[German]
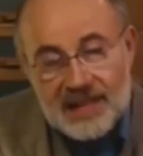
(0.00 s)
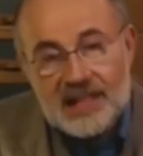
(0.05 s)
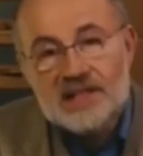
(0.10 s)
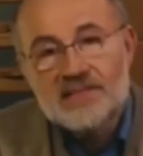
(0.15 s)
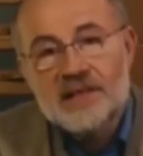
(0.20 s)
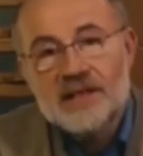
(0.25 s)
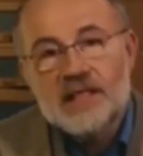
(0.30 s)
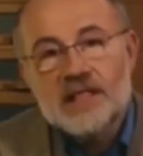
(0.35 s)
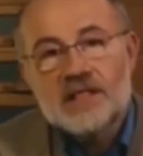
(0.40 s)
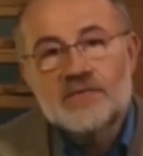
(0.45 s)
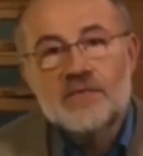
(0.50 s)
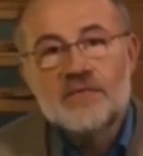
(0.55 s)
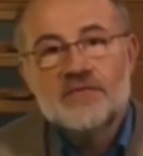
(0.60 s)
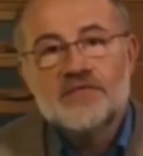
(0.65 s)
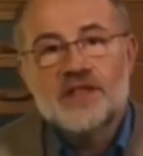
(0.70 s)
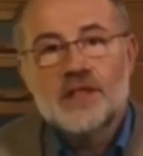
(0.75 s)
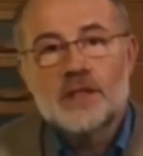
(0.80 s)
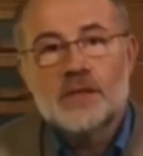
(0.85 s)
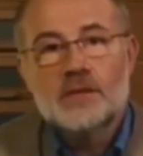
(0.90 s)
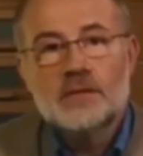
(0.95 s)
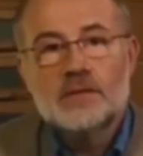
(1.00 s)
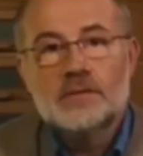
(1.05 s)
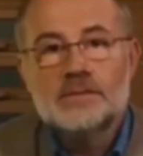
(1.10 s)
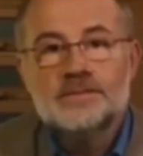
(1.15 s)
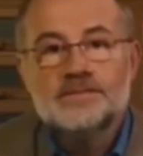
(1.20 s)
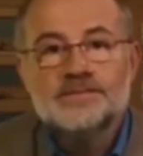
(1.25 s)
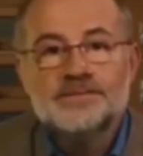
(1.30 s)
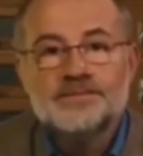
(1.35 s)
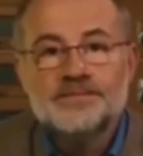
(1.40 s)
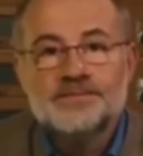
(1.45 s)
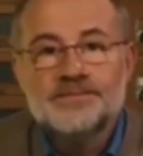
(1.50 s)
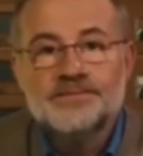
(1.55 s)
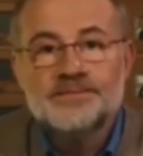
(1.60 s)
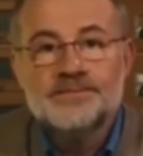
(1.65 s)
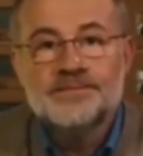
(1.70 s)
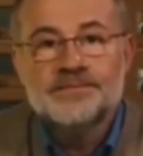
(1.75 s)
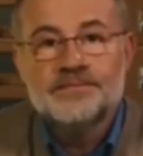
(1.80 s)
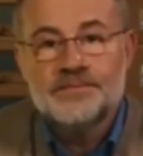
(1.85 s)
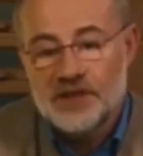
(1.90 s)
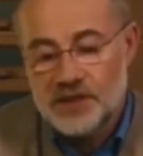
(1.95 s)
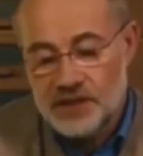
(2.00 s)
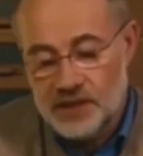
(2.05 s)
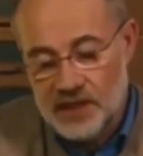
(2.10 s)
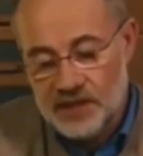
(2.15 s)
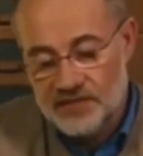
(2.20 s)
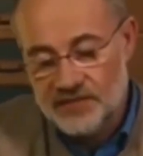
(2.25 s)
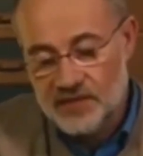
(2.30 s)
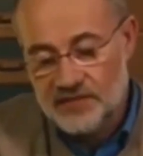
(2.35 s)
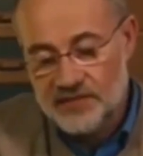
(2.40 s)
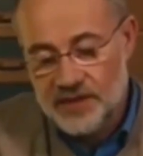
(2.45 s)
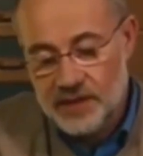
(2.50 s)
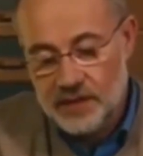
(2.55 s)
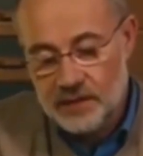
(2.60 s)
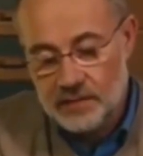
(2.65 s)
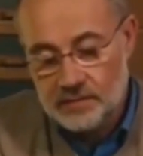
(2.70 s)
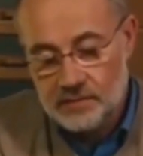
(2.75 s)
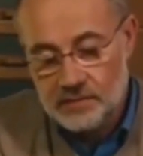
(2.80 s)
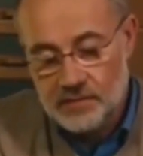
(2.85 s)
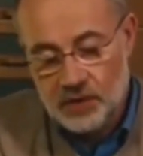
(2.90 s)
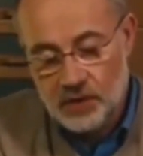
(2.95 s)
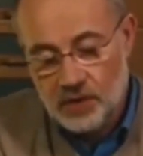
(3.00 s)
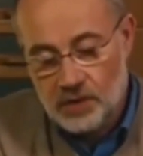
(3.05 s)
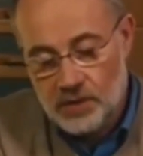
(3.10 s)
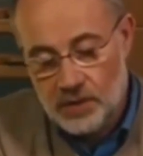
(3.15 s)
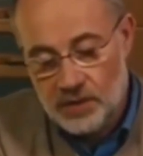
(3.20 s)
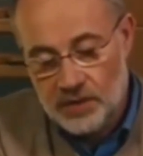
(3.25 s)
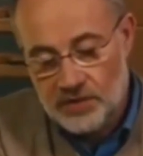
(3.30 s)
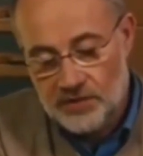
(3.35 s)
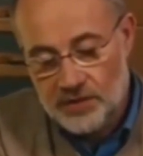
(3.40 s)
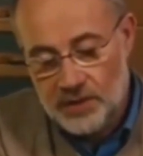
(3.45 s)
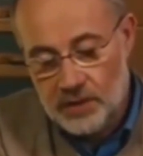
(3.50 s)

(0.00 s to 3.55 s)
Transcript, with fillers: Das waren jetzt fünf Sekunden. Die sind einfach weg. Die kommen auch nicht